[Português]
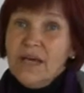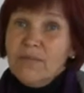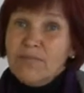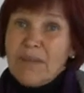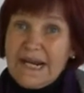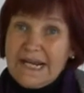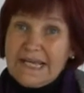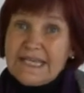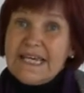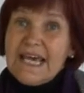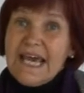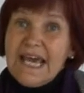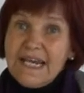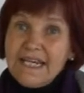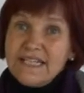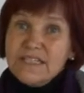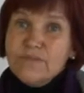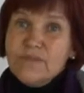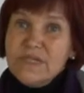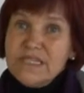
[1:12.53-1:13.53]
para que
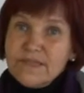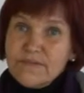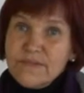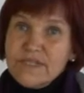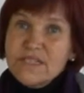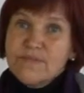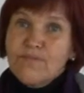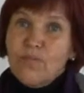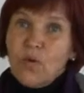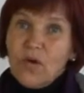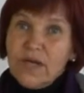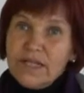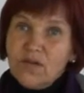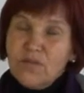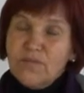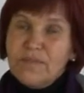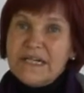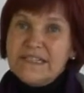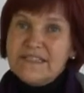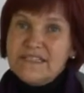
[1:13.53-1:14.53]
ellas mismas
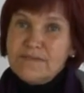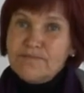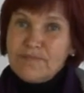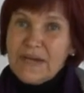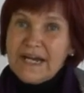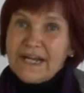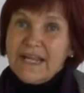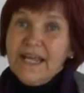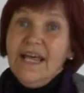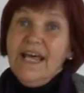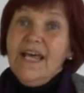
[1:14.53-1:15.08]
puedan participar